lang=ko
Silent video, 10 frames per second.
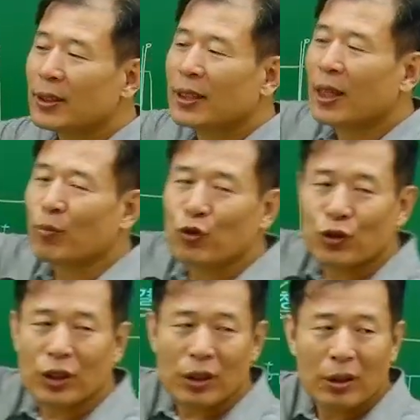기압
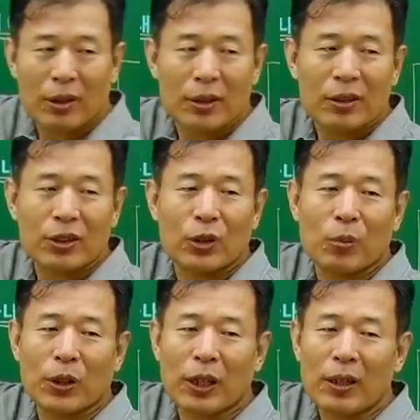유지, 그리고
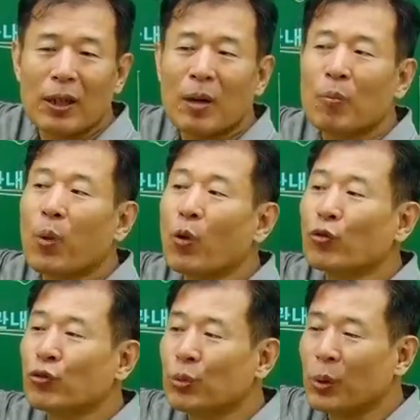뭐다?
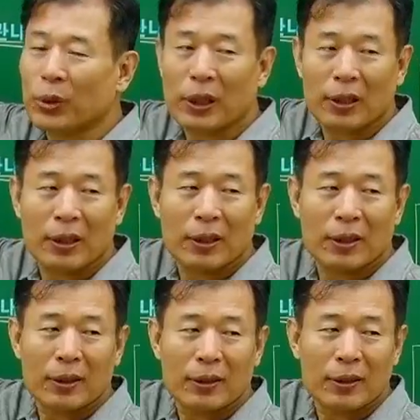공수보다.
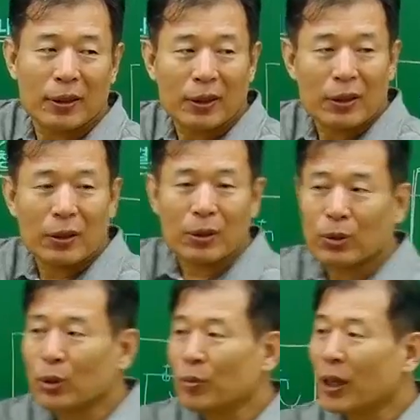이거
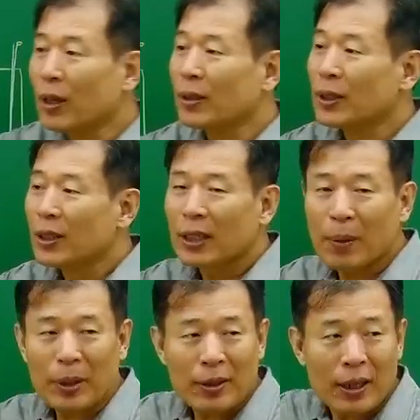조금 생각,
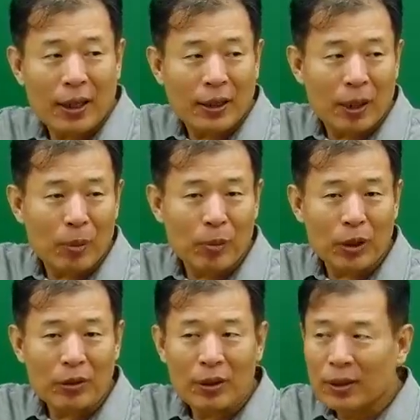가만히 생각해
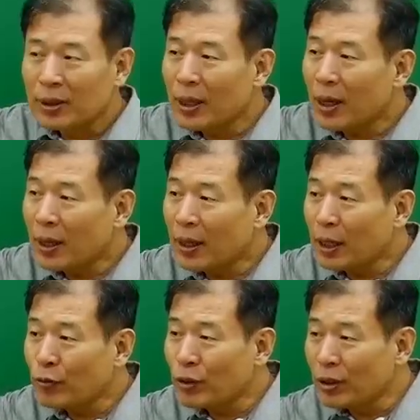보면
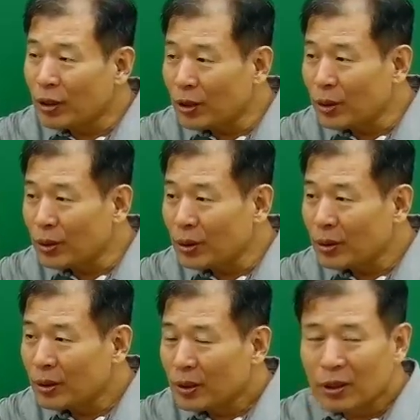생각해낼 수 있는 거죠?
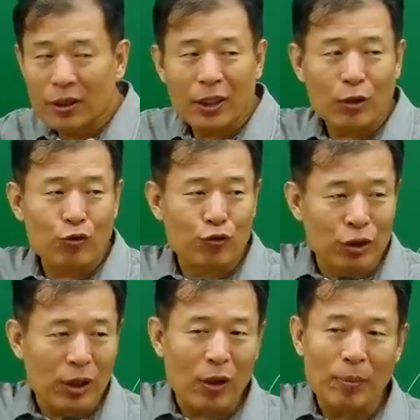그러니까 이걸 죽으라고